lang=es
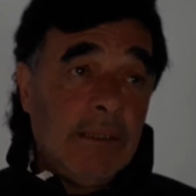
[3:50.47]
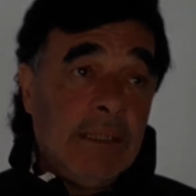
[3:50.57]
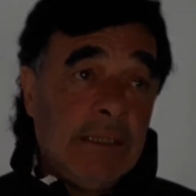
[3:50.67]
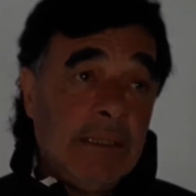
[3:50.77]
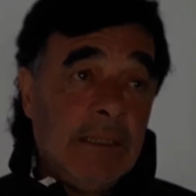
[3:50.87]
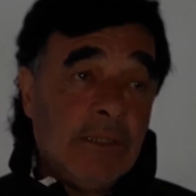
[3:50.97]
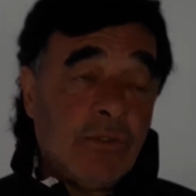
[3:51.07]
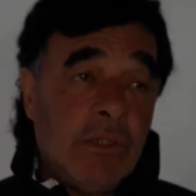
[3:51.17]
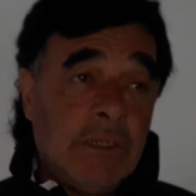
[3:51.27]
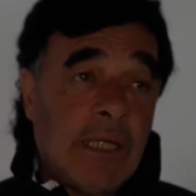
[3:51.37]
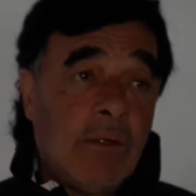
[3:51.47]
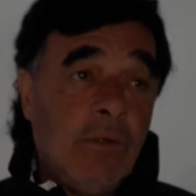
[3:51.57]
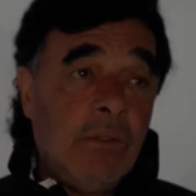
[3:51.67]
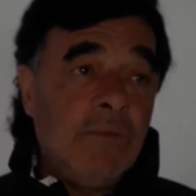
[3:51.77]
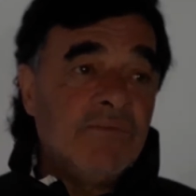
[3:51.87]
este, eso le
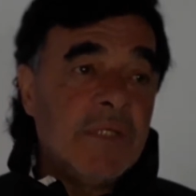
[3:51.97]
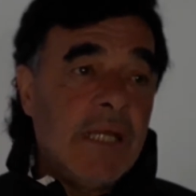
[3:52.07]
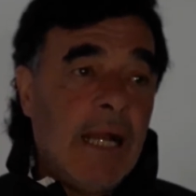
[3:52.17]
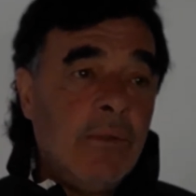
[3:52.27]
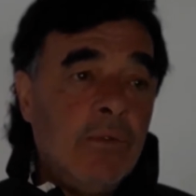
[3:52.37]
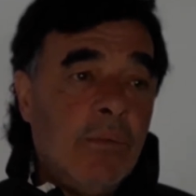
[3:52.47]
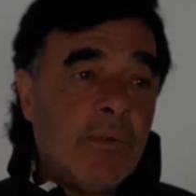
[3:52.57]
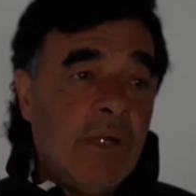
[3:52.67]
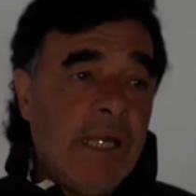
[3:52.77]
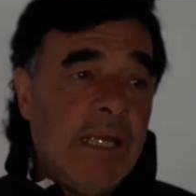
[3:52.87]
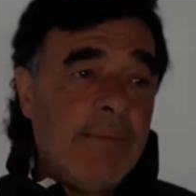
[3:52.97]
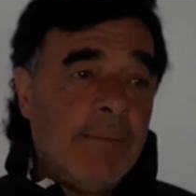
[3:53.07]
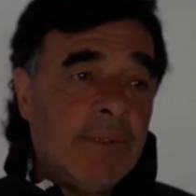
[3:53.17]
trajo algunos problemas,